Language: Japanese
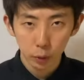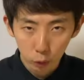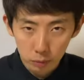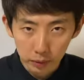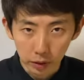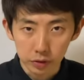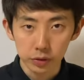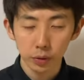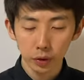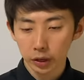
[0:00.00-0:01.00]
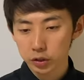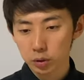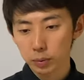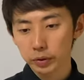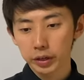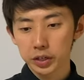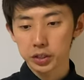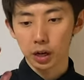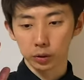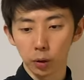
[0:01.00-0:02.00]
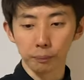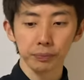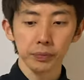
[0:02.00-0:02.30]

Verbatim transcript: 問いの2番です。こんな感じの問題でした。ド